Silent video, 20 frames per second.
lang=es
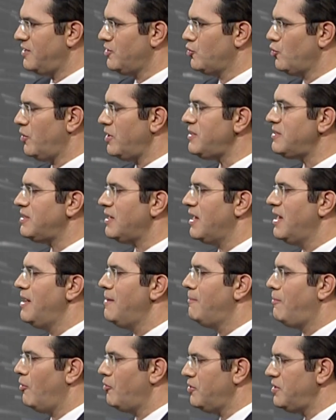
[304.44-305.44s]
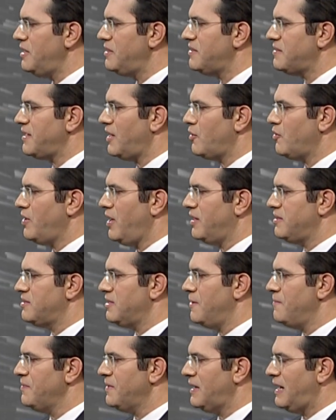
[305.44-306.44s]
el sureste podrían
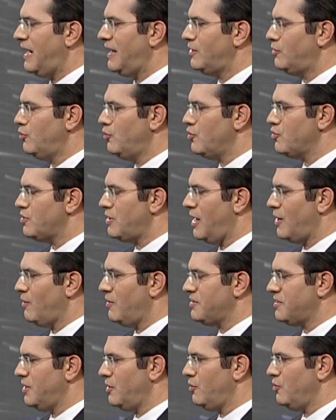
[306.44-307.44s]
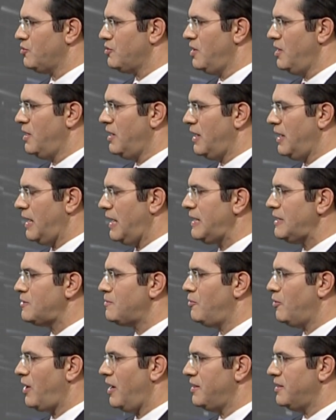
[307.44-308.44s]
desarrollarse algunos aguaceros
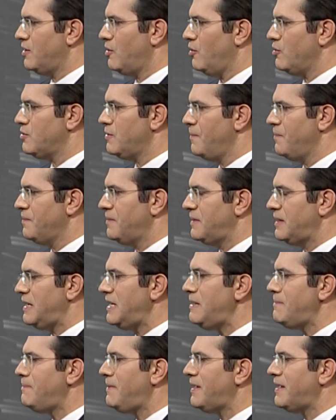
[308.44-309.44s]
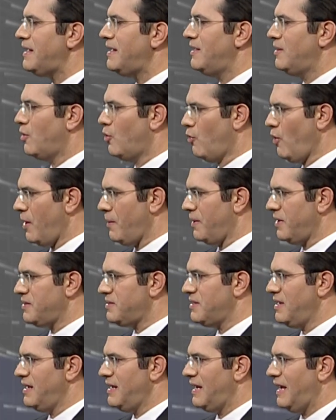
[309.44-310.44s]
esporádicos. Y para el
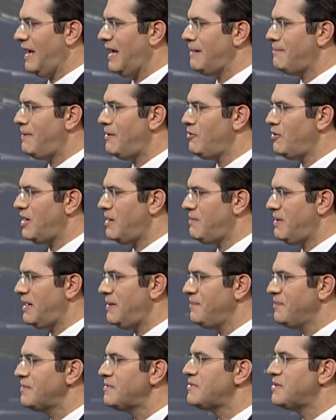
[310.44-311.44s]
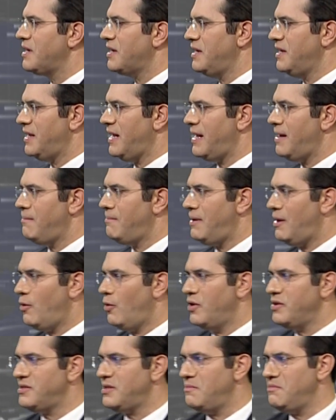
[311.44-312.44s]
jueves, el panorama seguirá
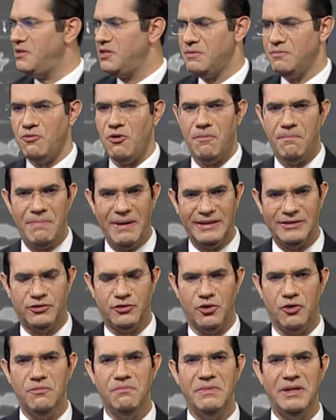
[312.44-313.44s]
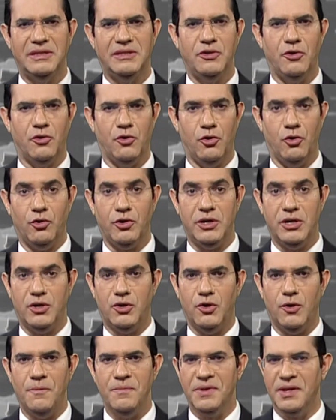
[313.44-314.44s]
bajo ese mismo patrón
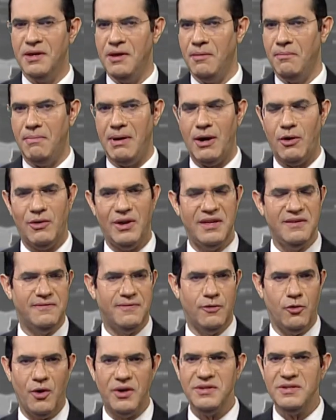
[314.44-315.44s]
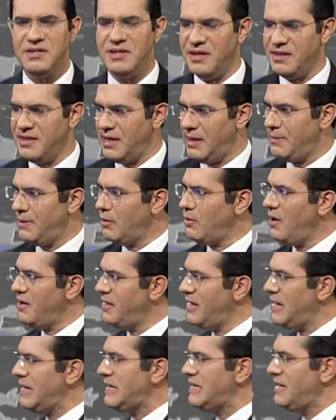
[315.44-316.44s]
meteorológico, bajo la influencia de la
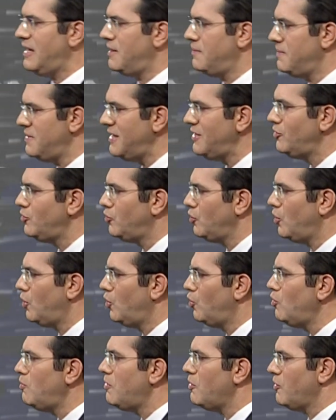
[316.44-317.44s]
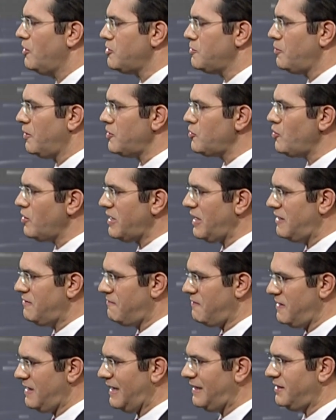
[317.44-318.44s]
vaguada y el viento húmedo. Es por eso que al
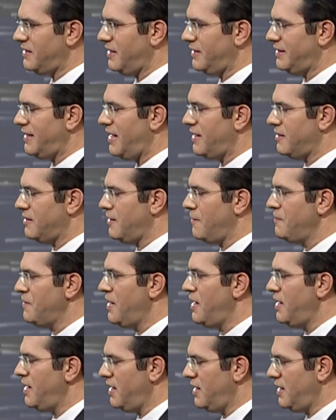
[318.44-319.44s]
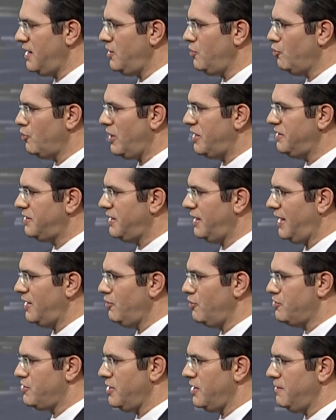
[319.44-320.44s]
final de la tarde y durante la
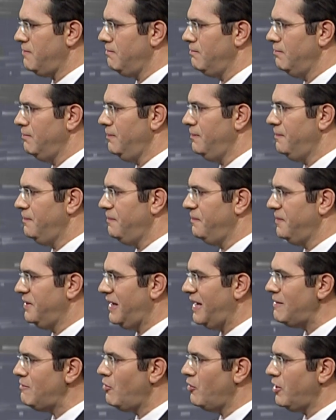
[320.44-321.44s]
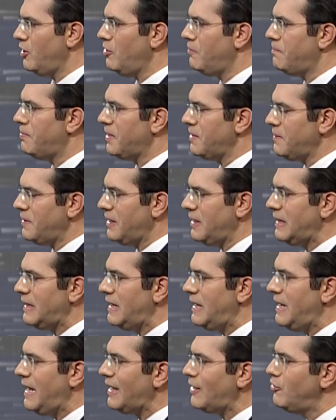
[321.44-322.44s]
noche el modelo prevé
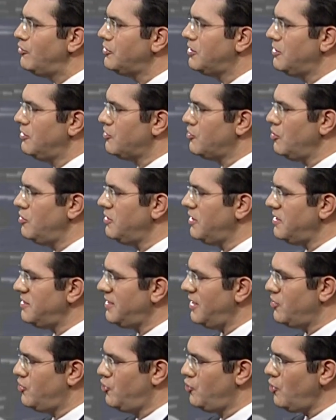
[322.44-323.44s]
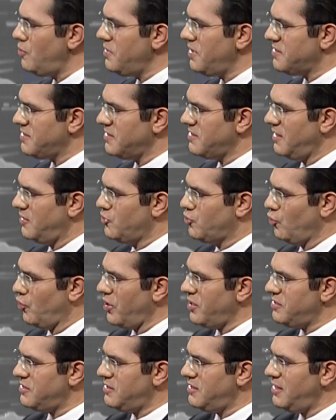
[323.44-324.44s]
la continuación de estas lluvias hacia el
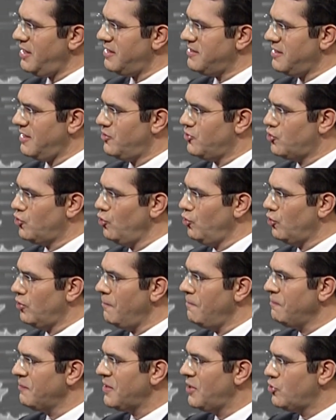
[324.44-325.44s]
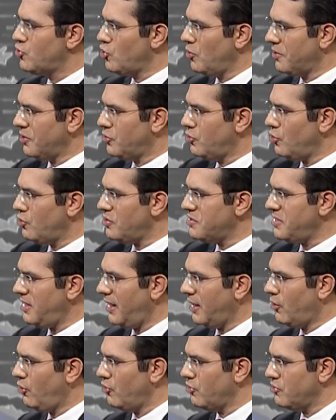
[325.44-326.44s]
sureste, hacia el sur, sobre todo hacia
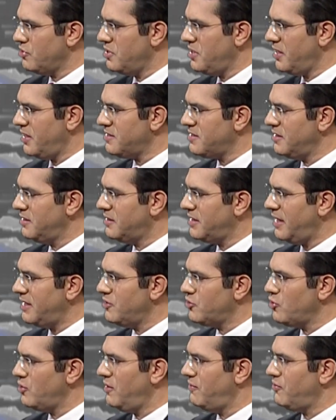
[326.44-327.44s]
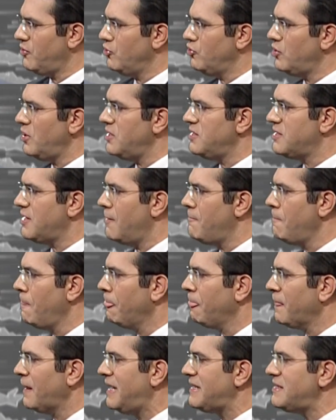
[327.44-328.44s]
la cordillera central y zona fronteriza,
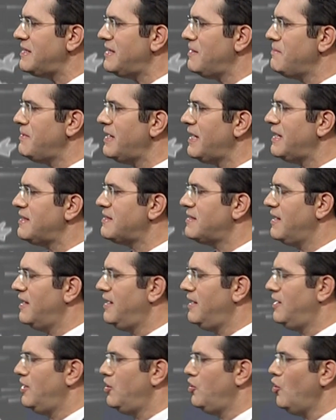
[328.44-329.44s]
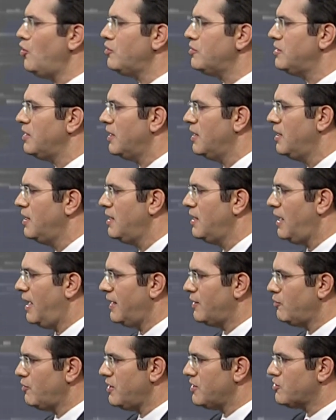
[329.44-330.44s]
así también hacia el norte
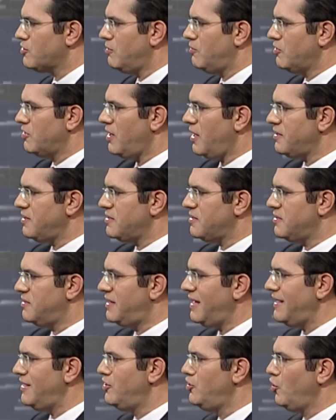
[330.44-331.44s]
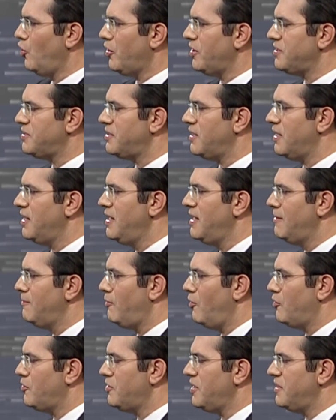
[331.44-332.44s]
algunas comunidades del noreste
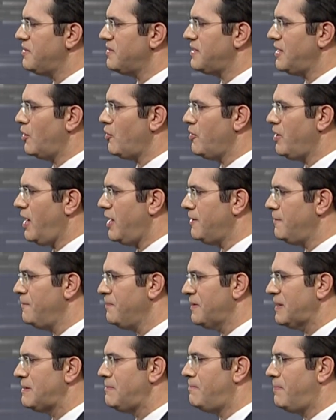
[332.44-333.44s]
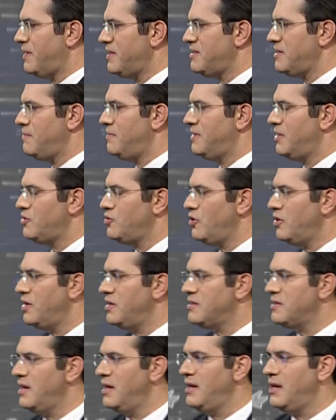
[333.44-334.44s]
podrían desarrollar
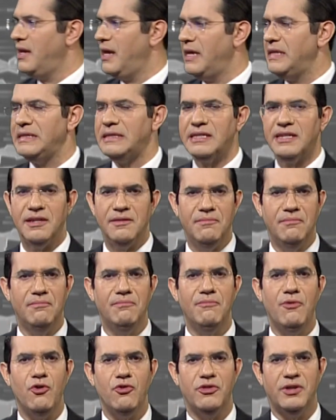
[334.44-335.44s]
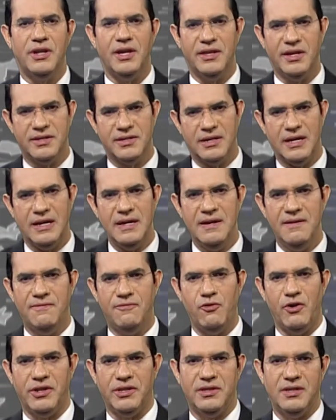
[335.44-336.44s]
precipitaciones entre moderadas y
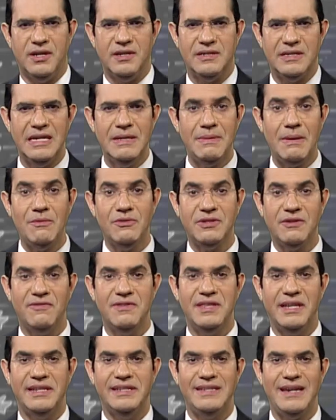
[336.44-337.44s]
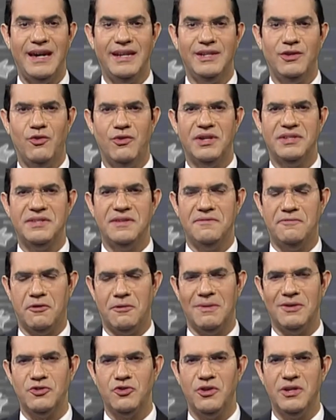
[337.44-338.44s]
fuertes. Y vamos a finalizar con las
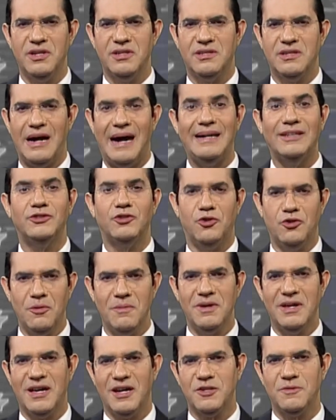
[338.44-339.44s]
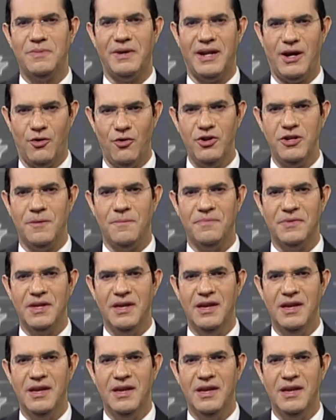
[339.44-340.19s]
informaciones astronómicas para hoy.